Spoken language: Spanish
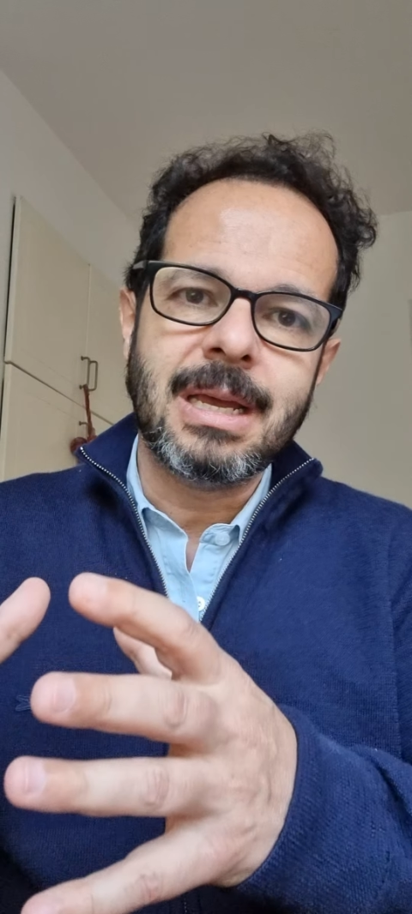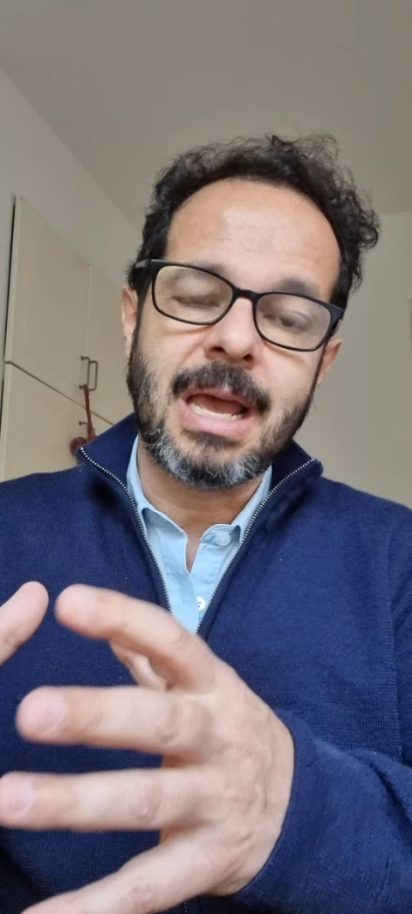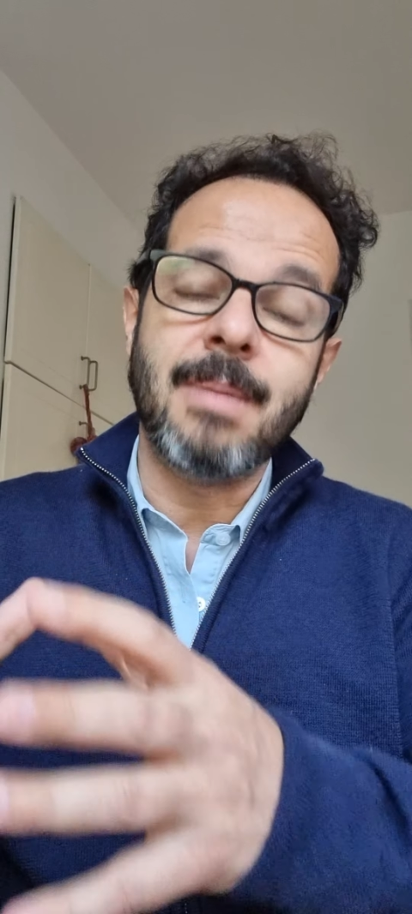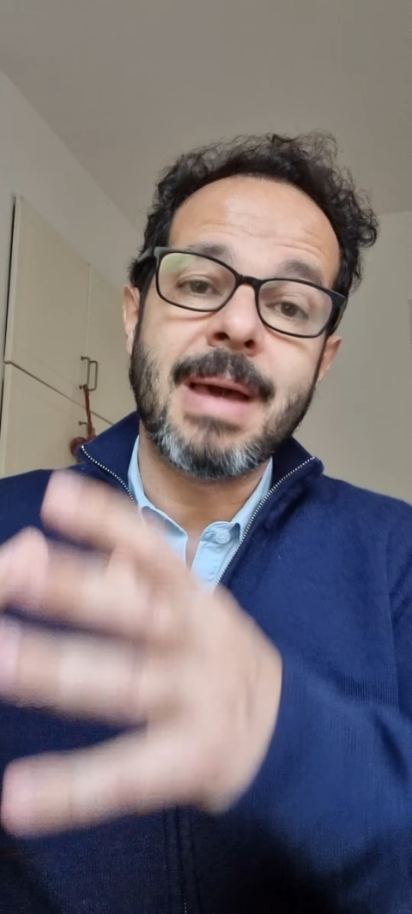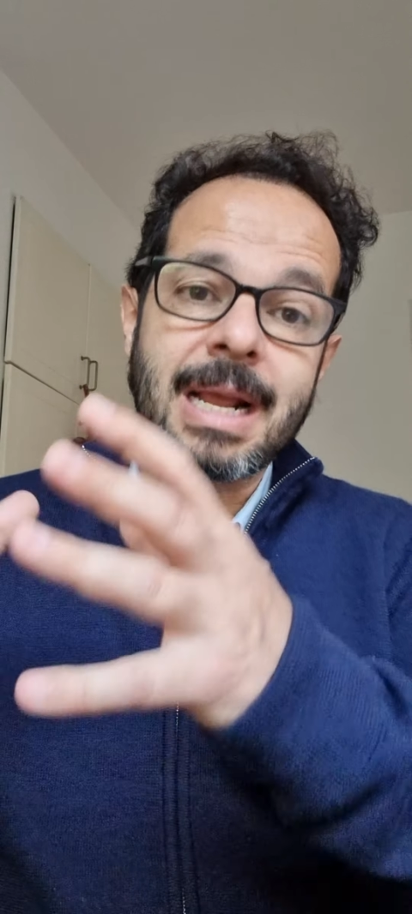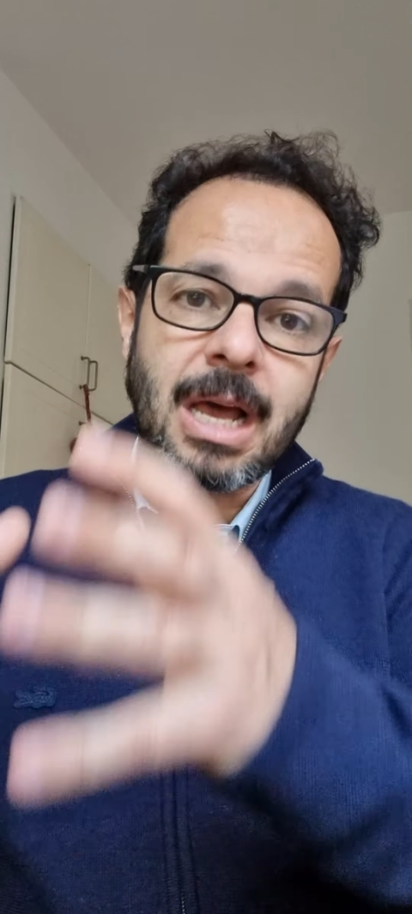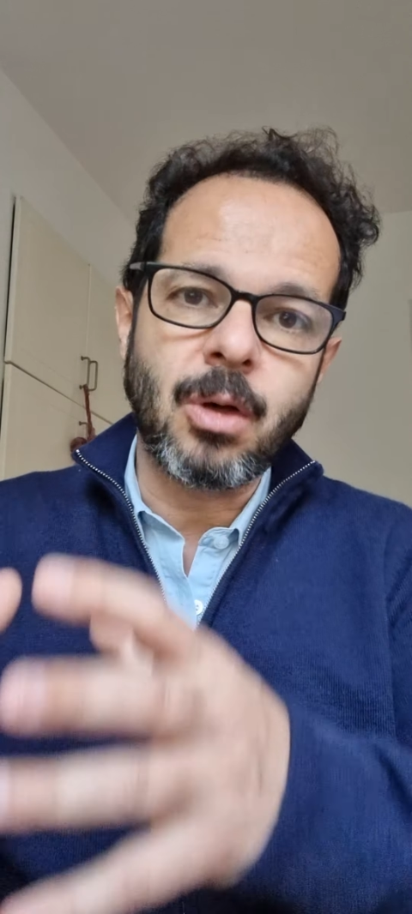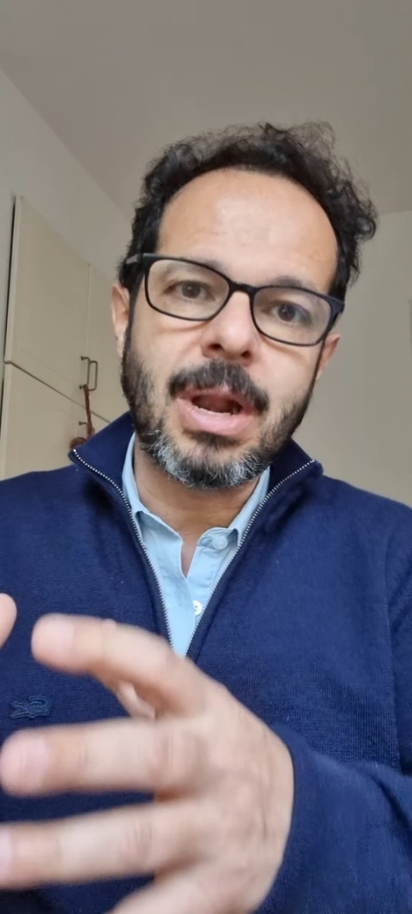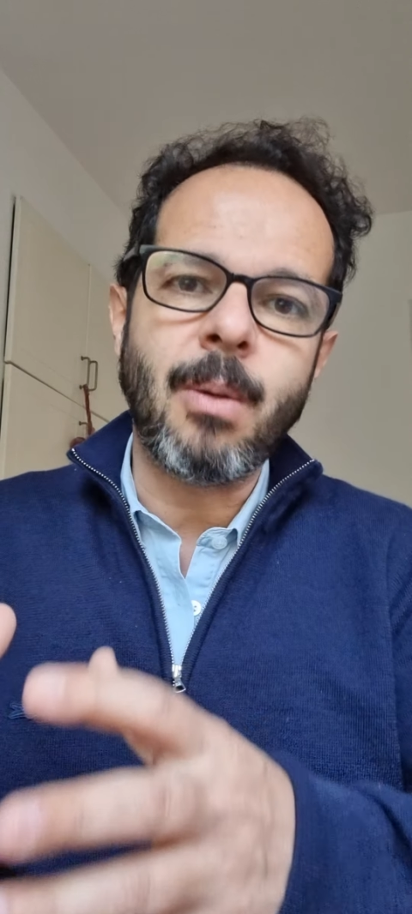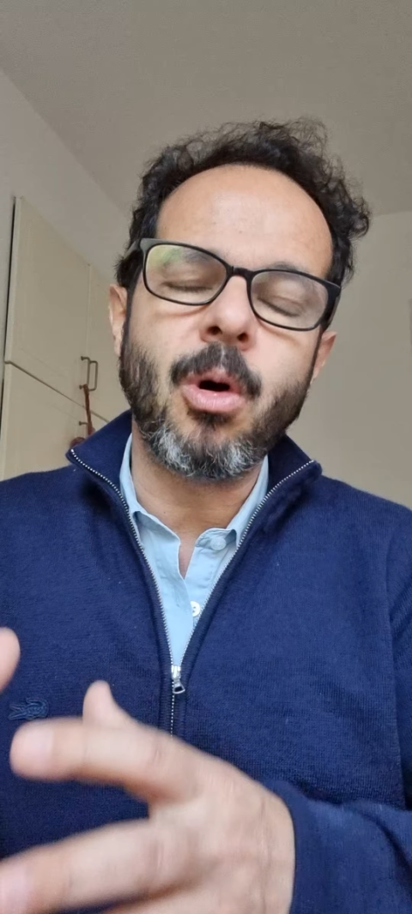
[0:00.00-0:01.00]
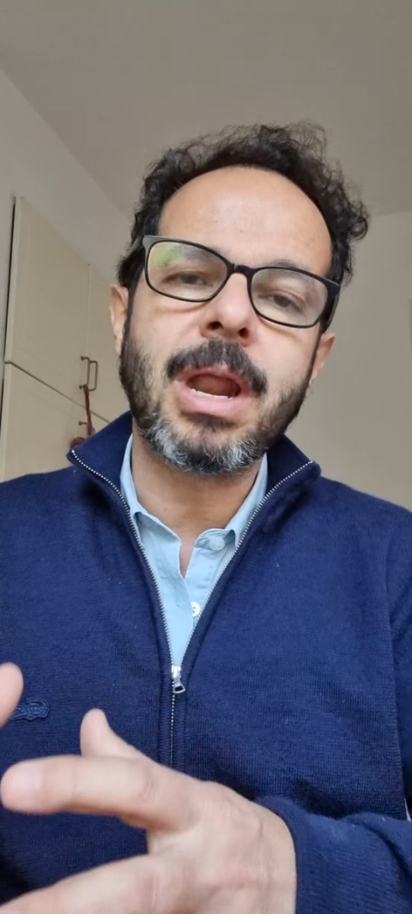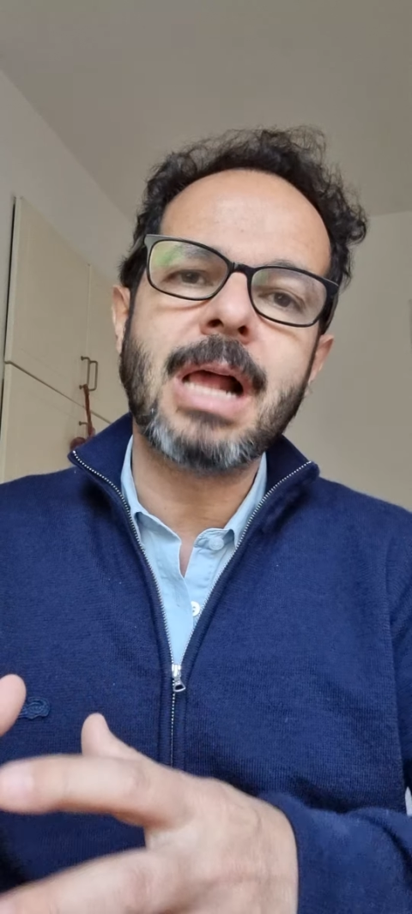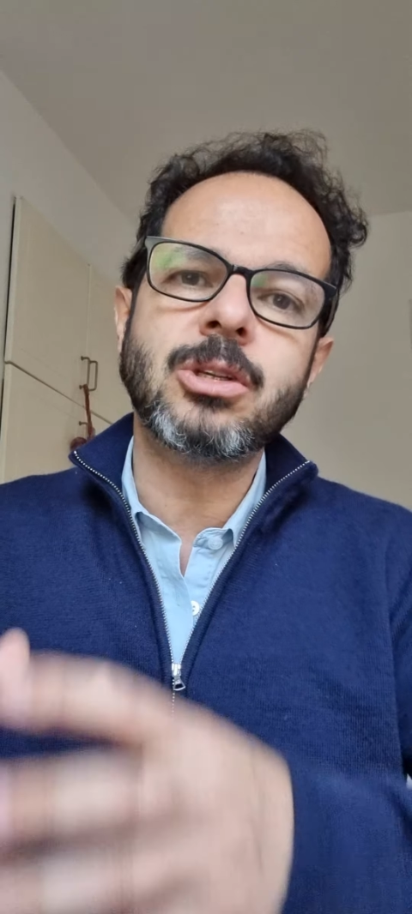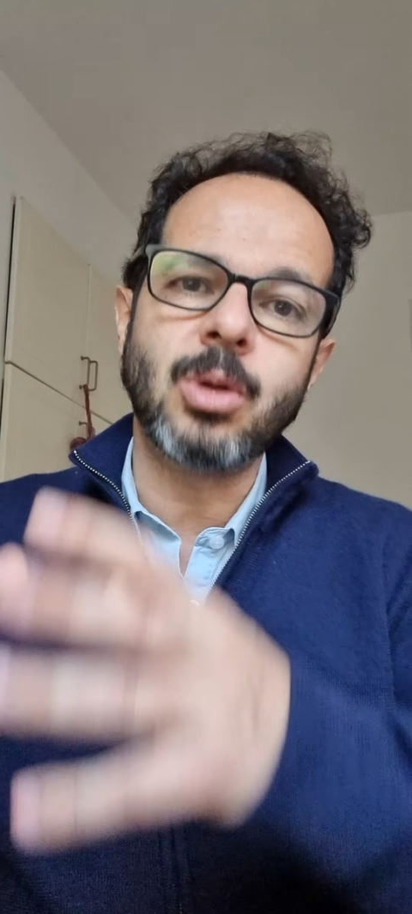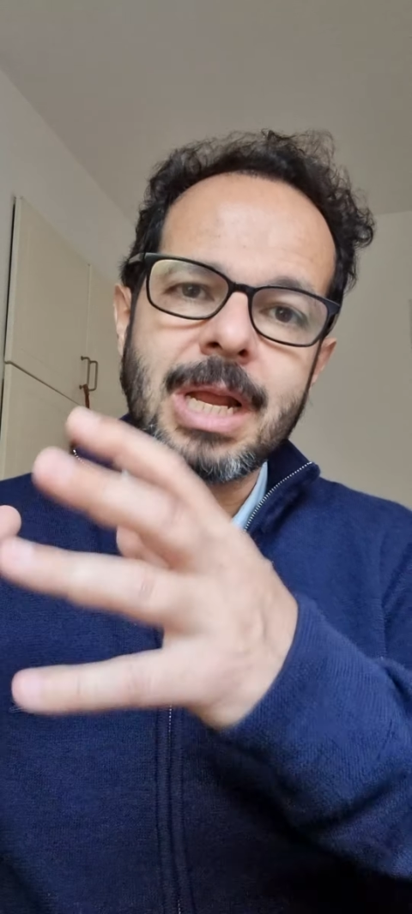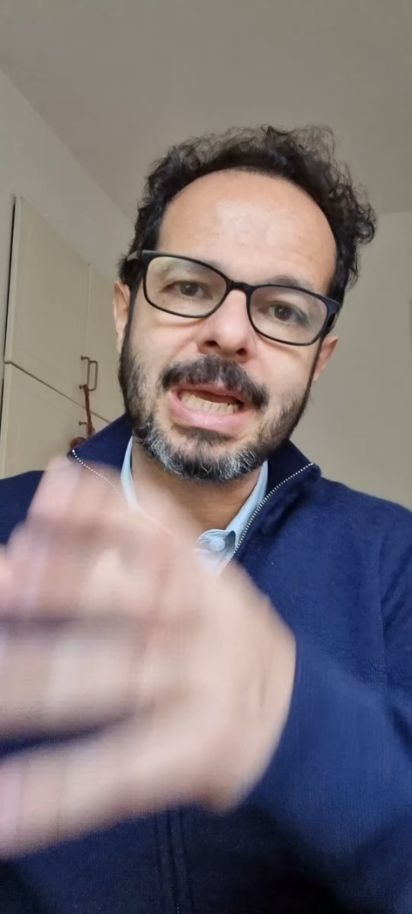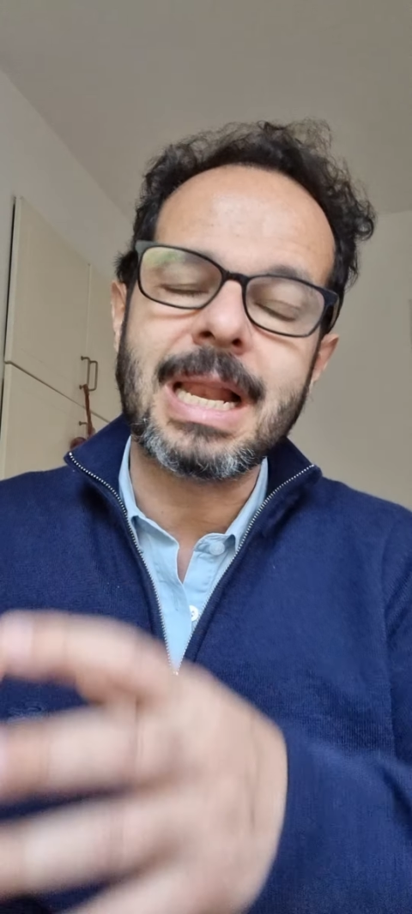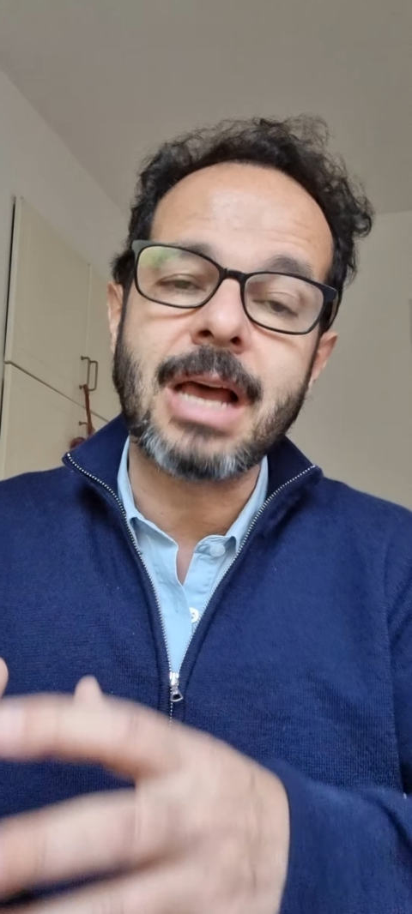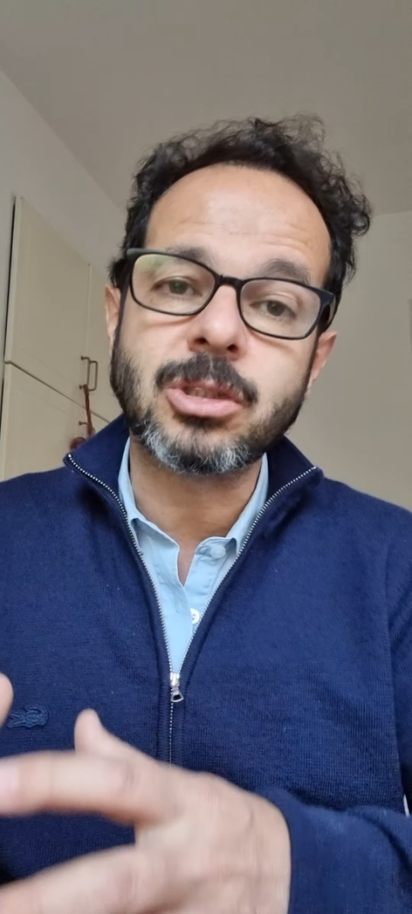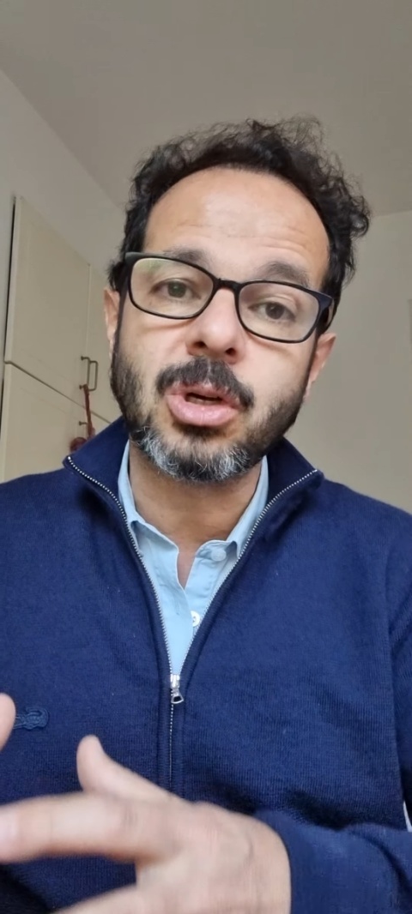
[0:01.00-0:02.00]
el mercado laboral, su
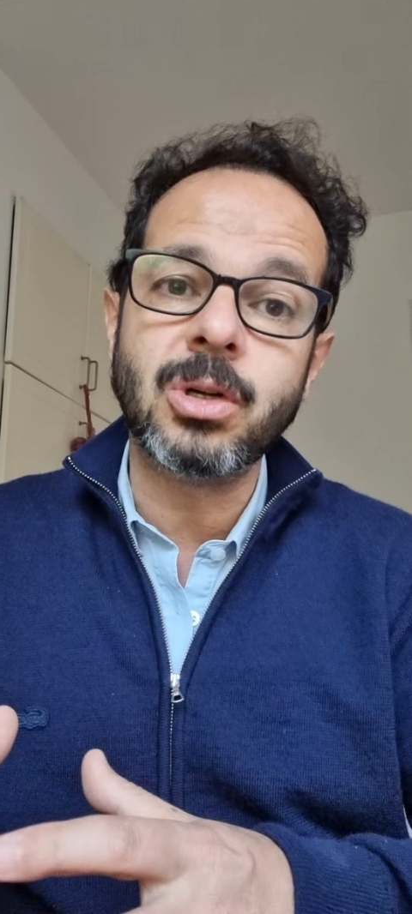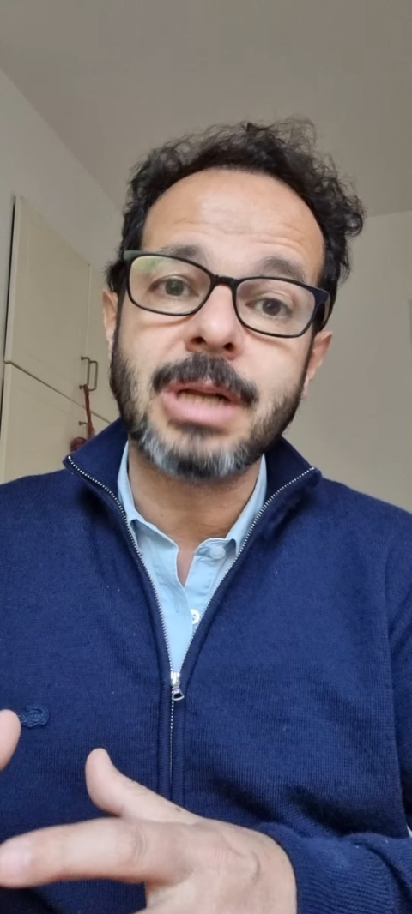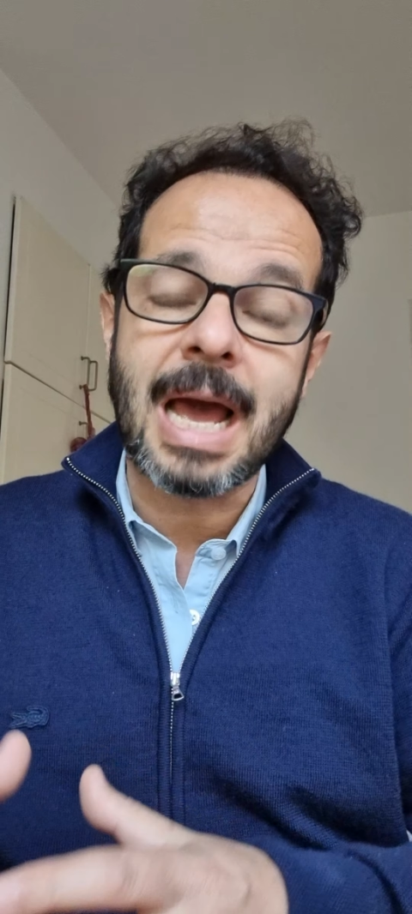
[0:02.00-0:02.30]
legislación,